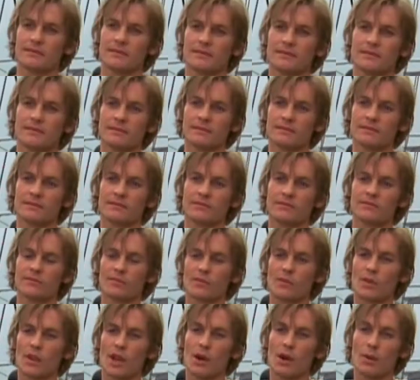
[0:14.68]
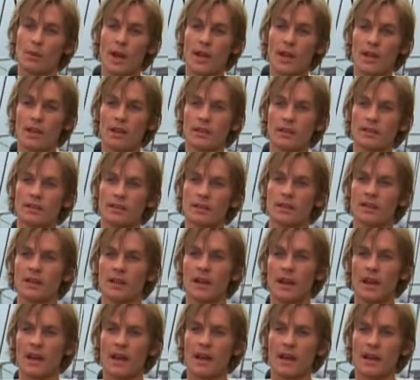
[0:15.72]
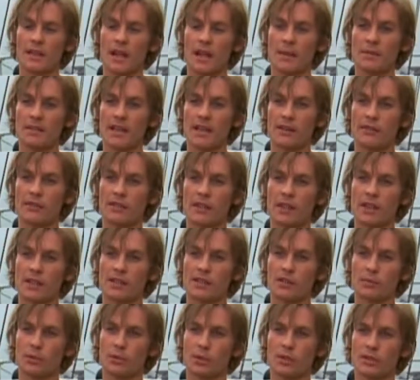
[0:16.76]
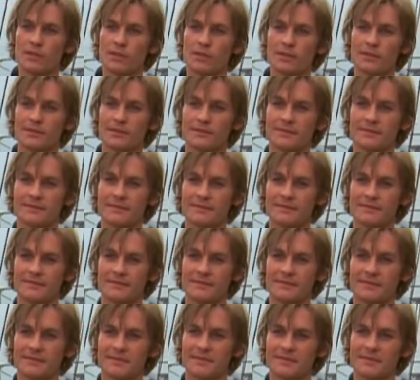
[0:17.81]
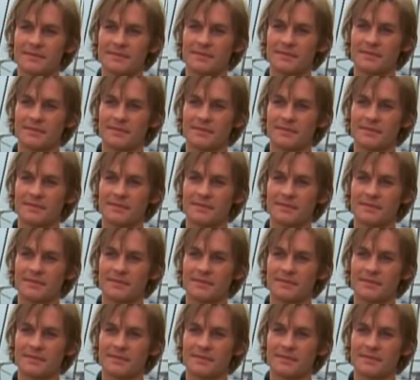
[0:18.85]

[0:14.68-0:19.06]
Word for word: demás. ¿Por qué? Yo también quisiera poder hacerlo. ¿Habla usted en